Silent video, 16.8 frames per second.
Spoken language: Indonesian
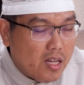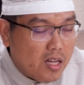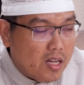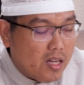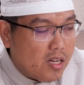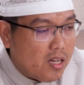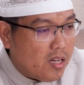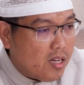
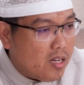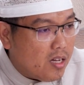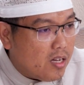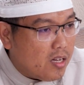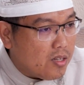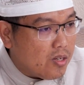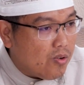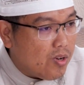
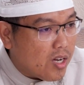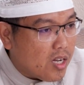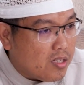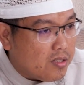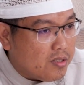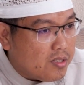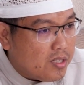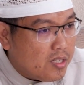uh, engkau
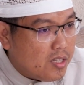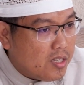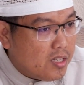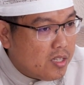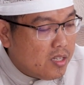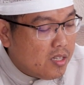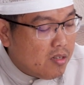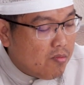akan
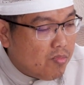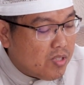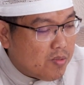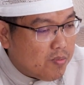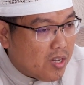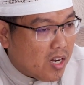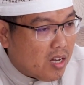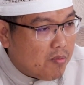
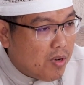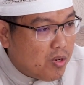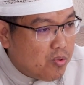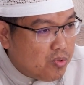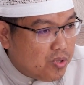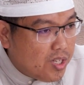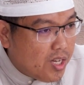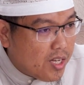menciptakan
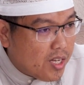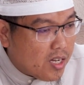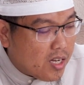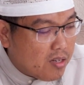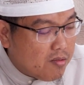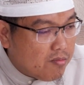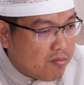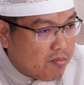manusia yang
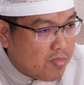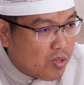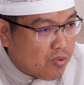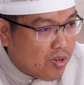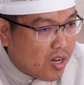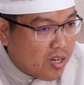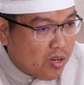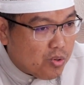akan
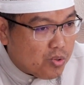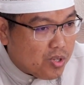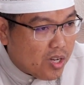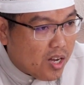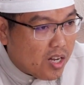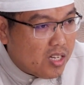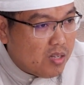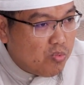melakukan
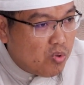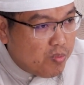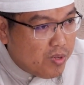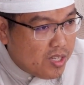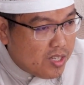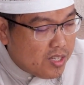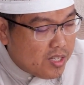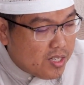kerusakan di
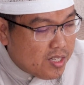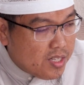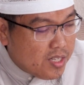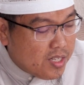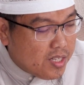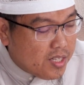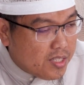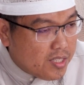bumi
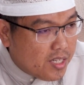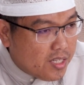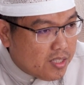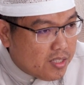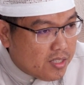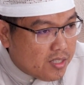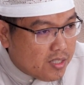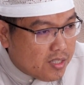
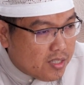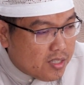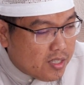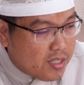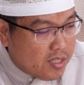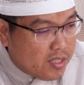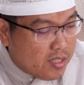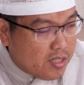dan
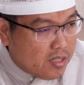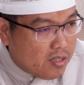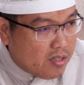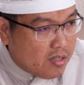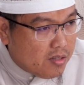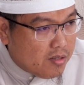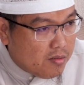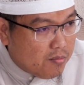
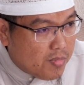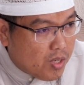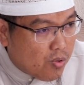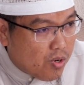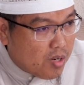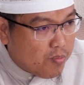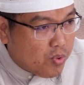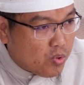uh,
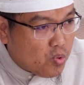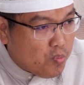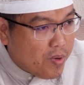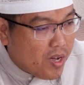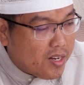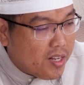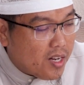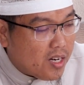melakukan
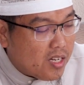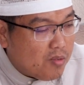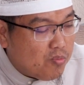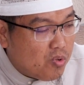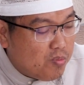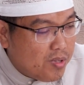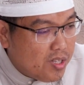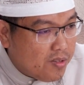pertumpahan darah di
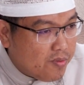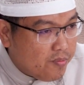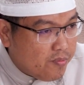bumi?